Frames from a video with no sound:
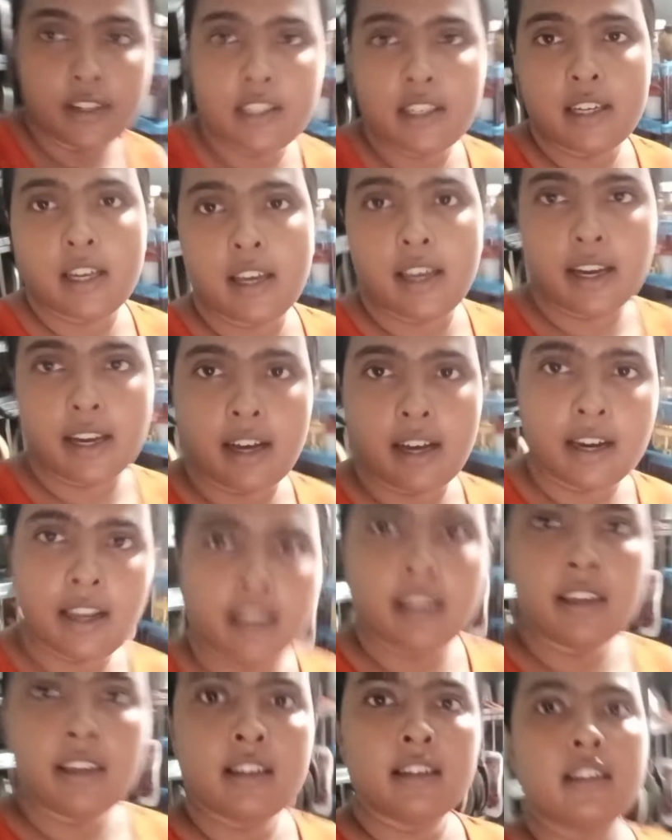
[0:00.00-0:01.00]
ভিডিও
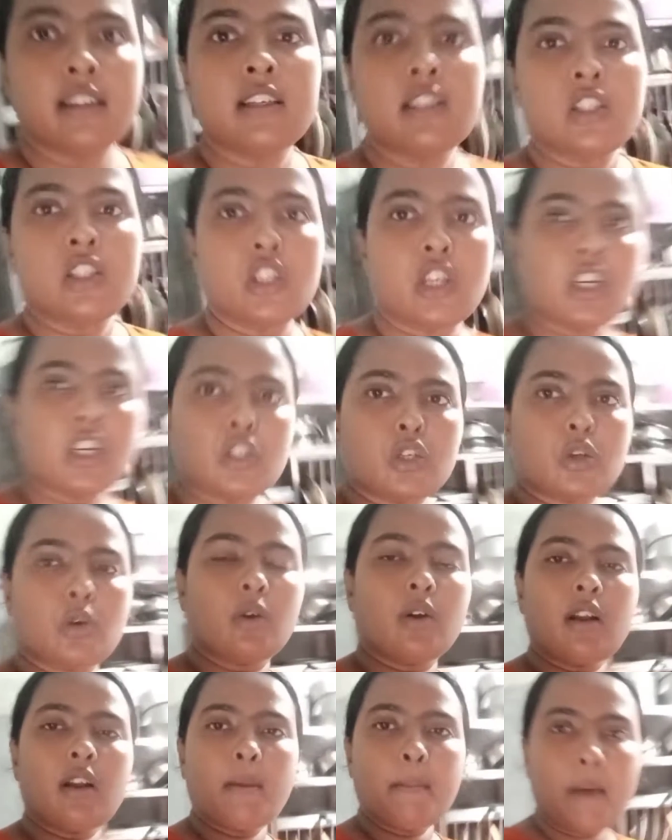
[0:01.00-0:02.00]
এখানেই শেষ
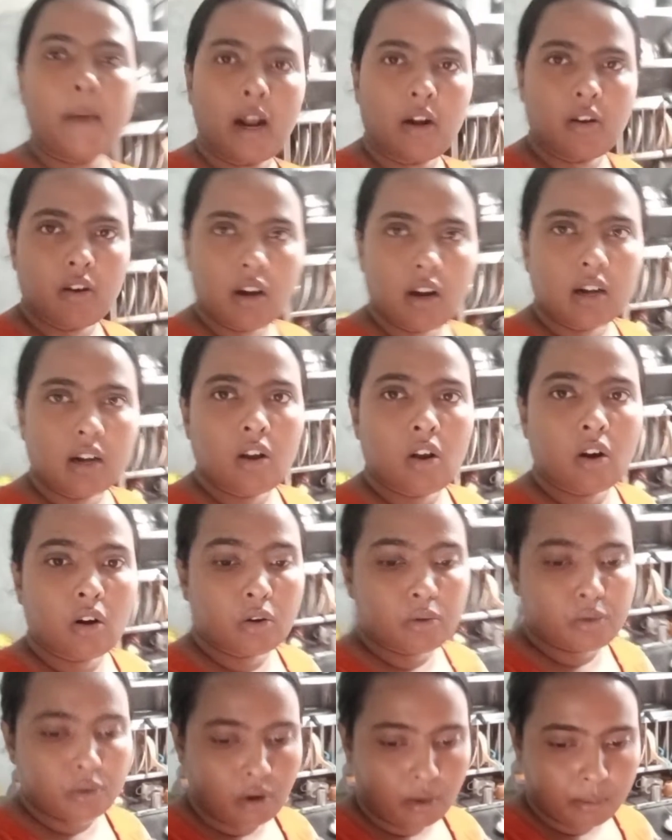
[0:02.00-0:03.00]
করলাম ভালো লাগলে
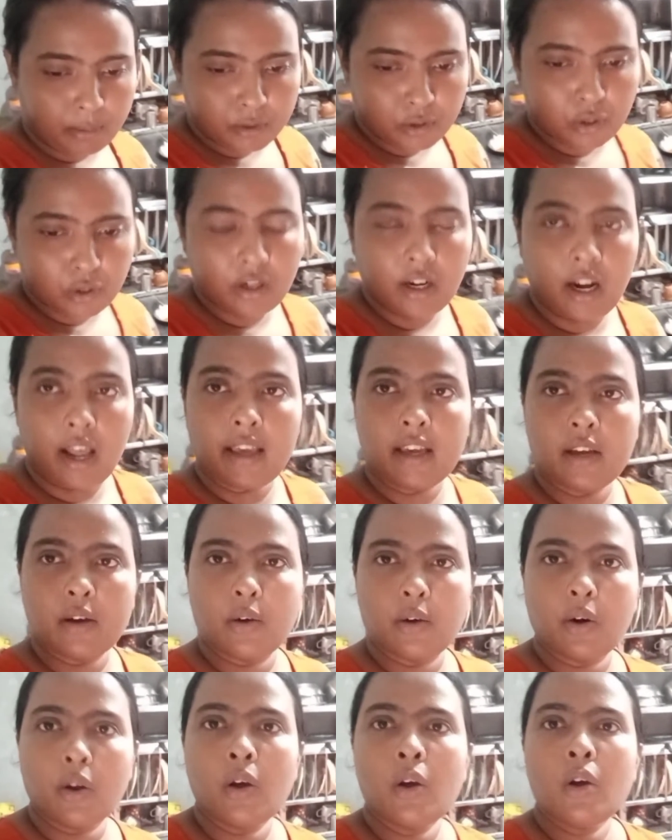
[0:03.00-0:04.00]
অবশ্যই লাইক
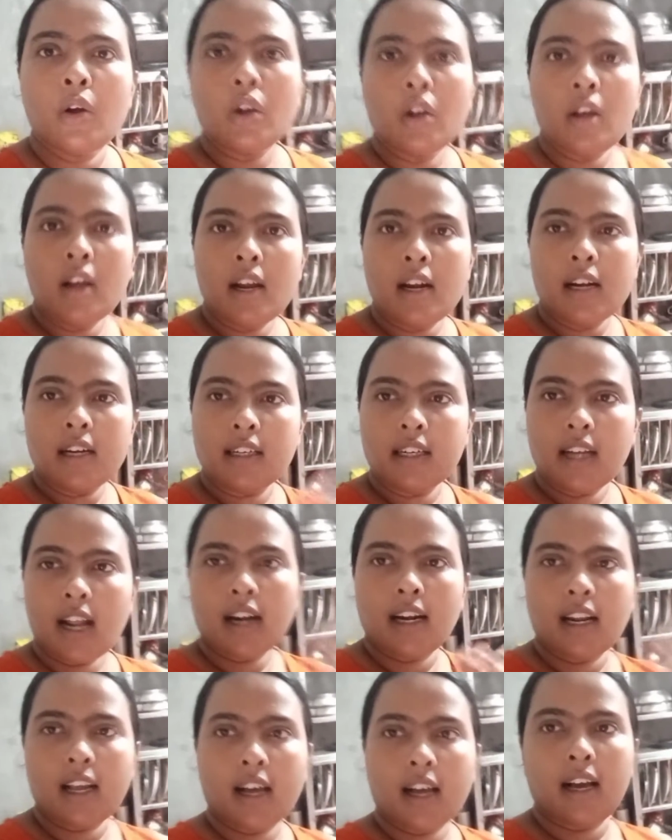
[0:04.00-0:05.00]
করো
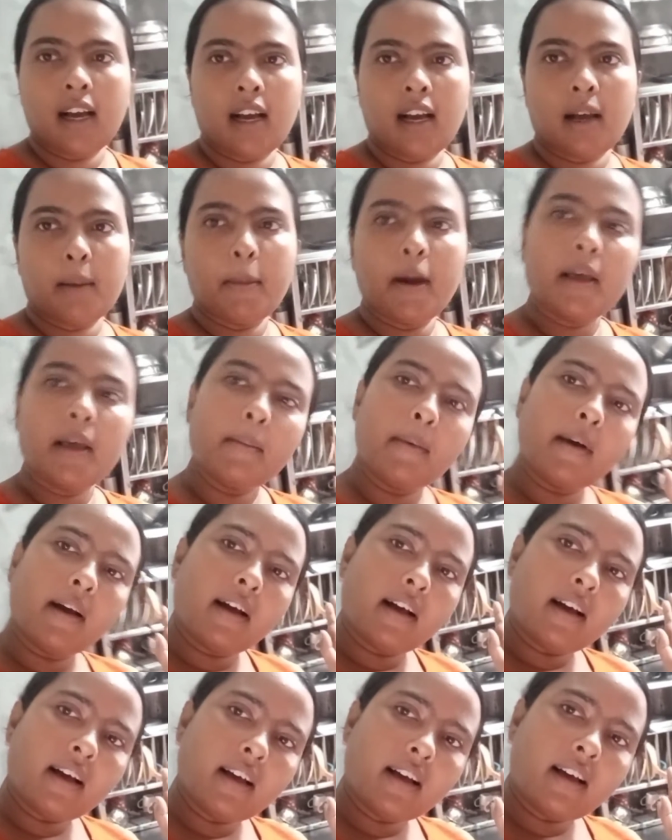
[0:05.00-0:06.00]
টাটা বাই
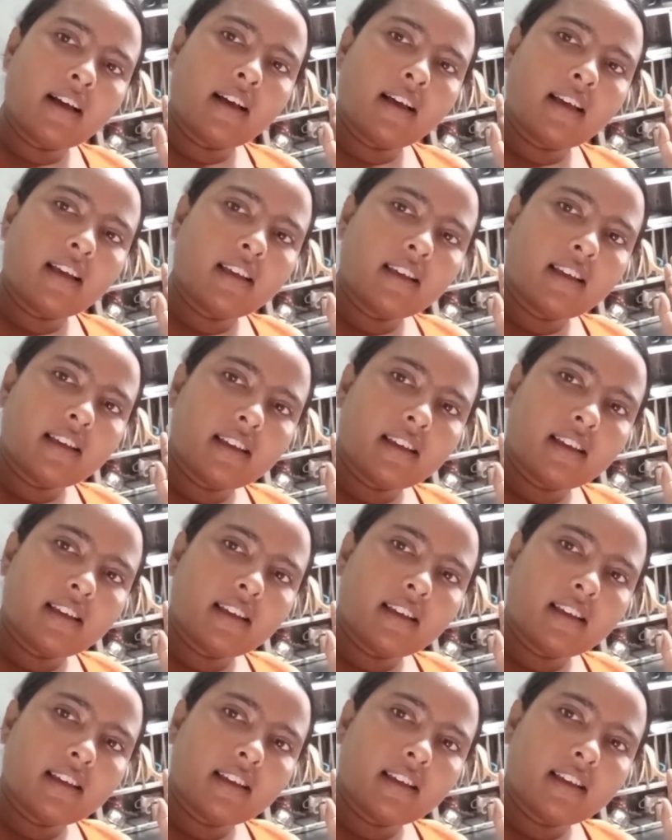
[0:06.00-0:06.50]
বাই